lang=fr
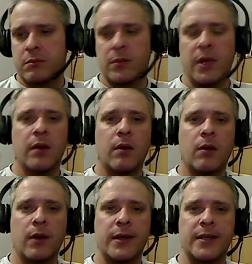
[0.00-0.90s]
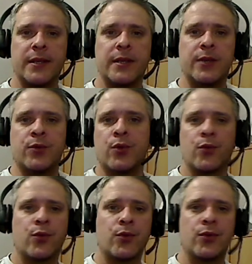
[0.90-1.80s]
mais euh, ouais, qui, tourne
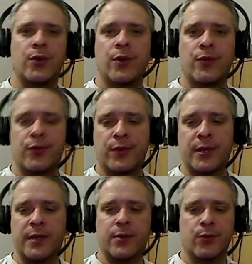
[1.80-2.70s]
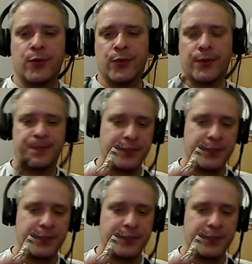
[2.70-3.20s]
autour du 9, 10, 11.